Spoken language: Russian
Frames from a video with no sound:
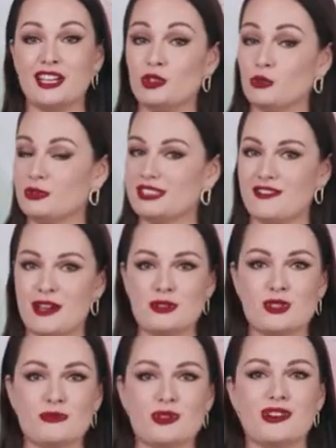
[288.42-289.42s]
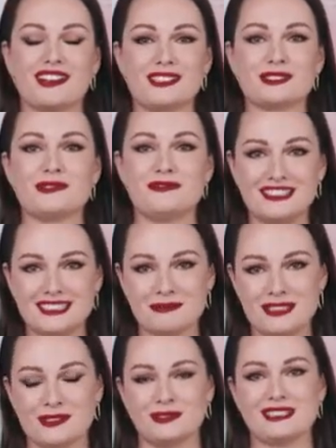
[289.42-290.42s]
Я думаю, мы с вами еще много раз
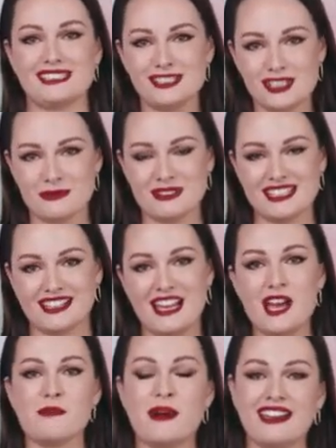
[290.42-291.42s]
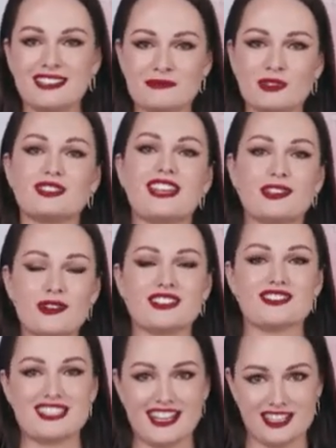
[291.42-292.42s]
увидимся, услышимся, поэтому до новых
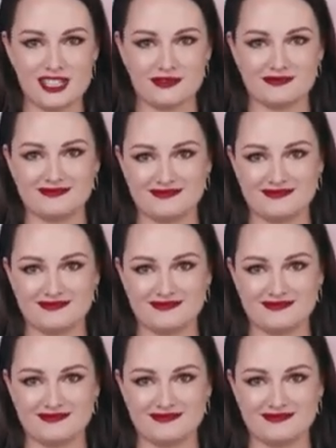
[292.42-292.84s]
встреч!